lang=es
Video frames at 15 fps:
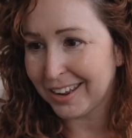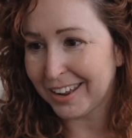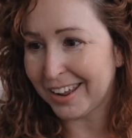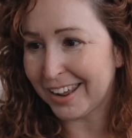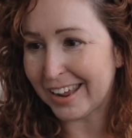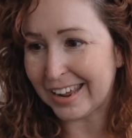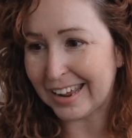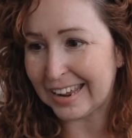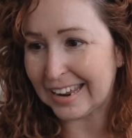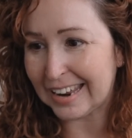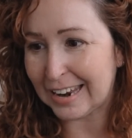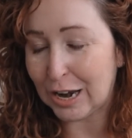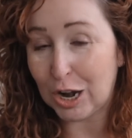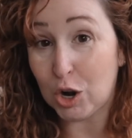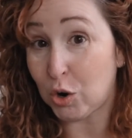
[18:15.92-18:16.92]

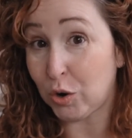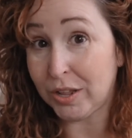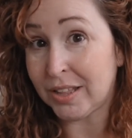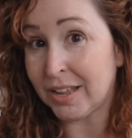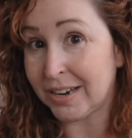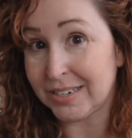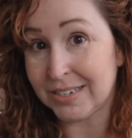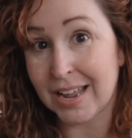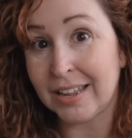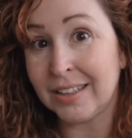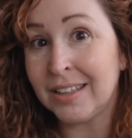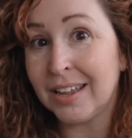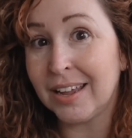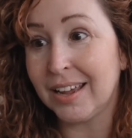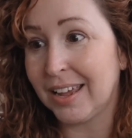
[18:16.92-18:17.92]
eh, lo
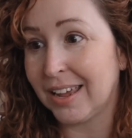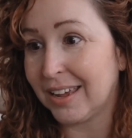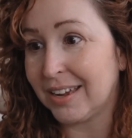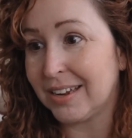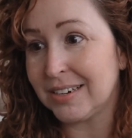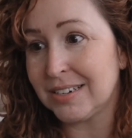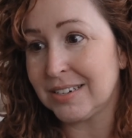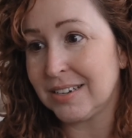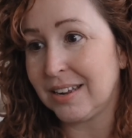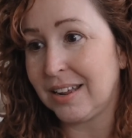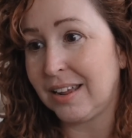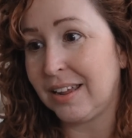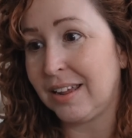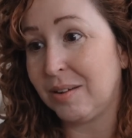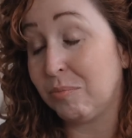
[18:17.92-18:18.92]
interesante que es
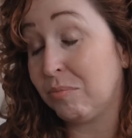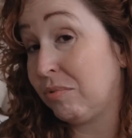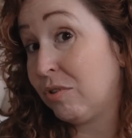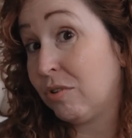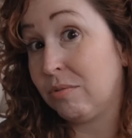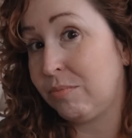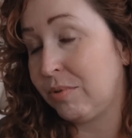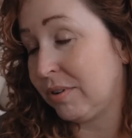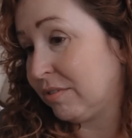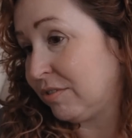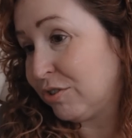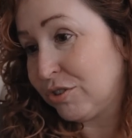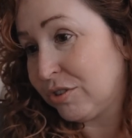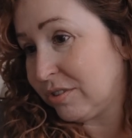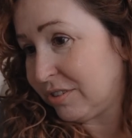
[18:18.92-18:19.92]
y bueno,
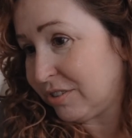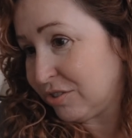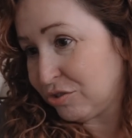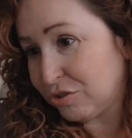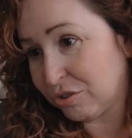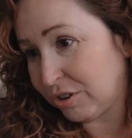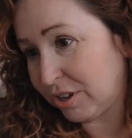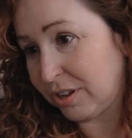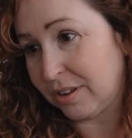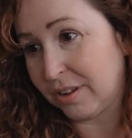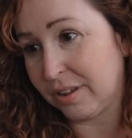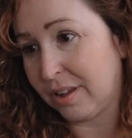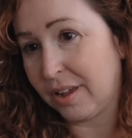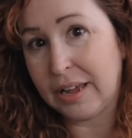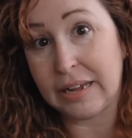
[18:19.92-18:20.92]
yo, estoy,
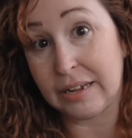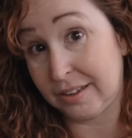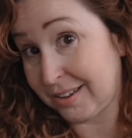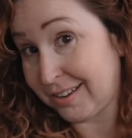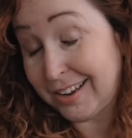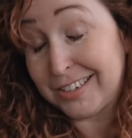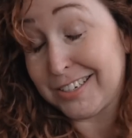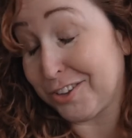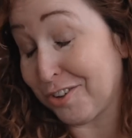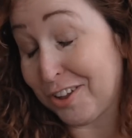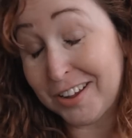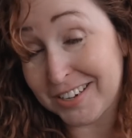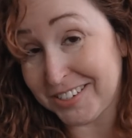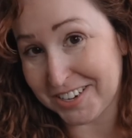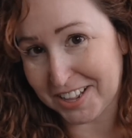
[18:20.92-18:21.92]
estoy
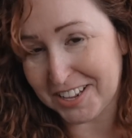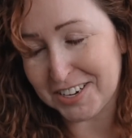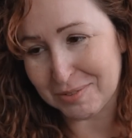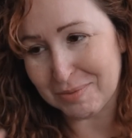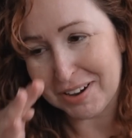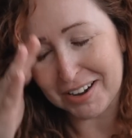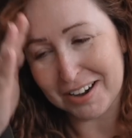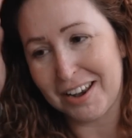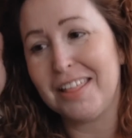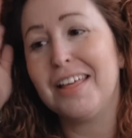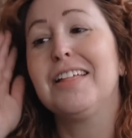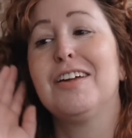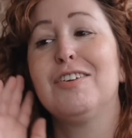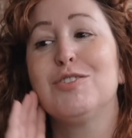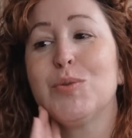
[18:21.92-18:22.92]
enganchadísimo en
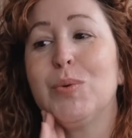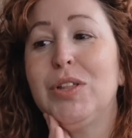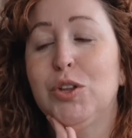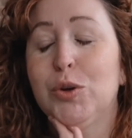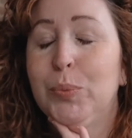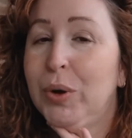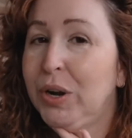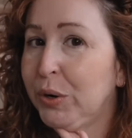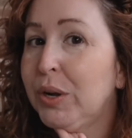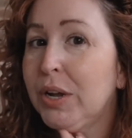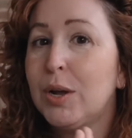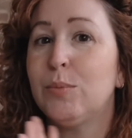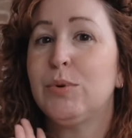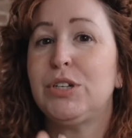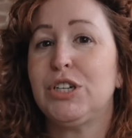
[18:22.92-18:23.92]
realidad, ahora os cuento. Bueno,
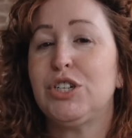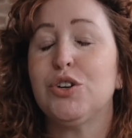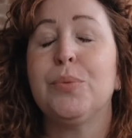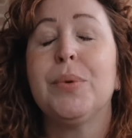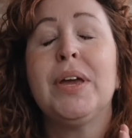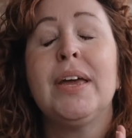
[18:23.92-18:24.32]
pues eso.